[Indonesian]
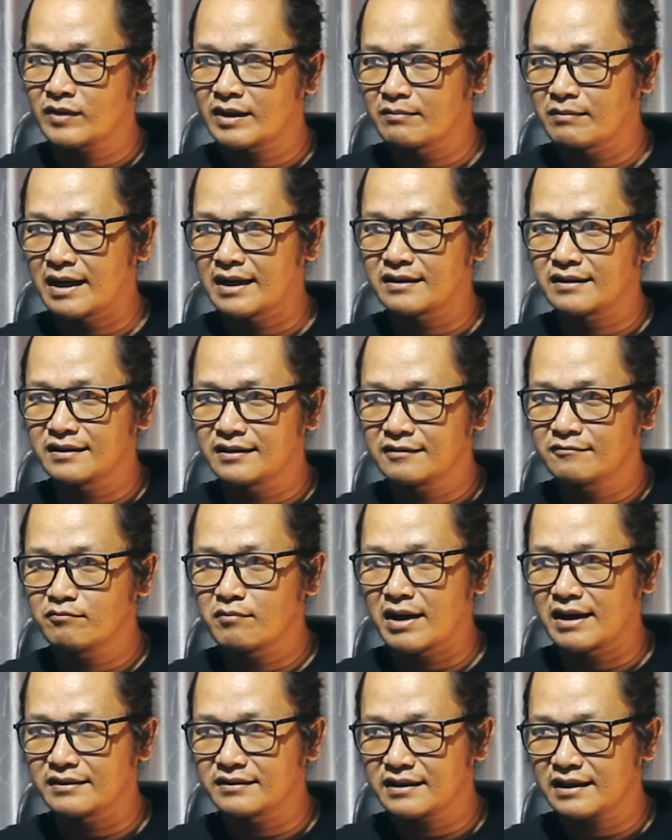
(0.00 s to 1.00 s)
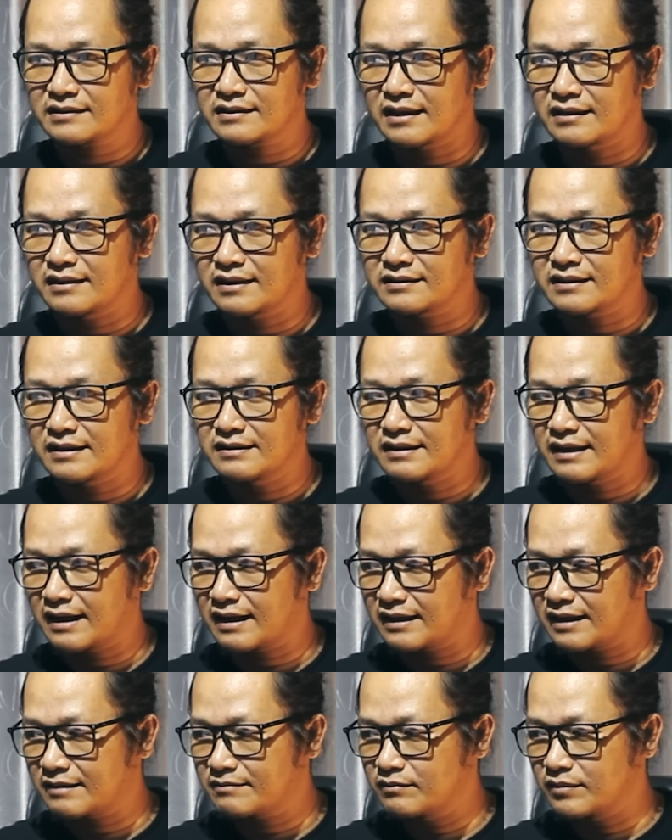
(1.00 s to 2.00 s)
Makin banyak tanda-tanda
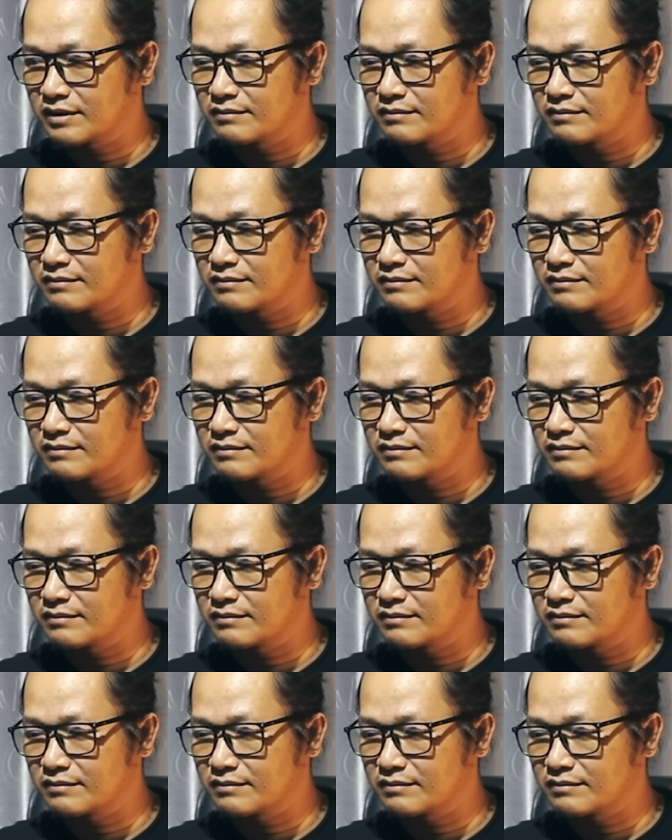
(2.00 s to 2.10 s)
alam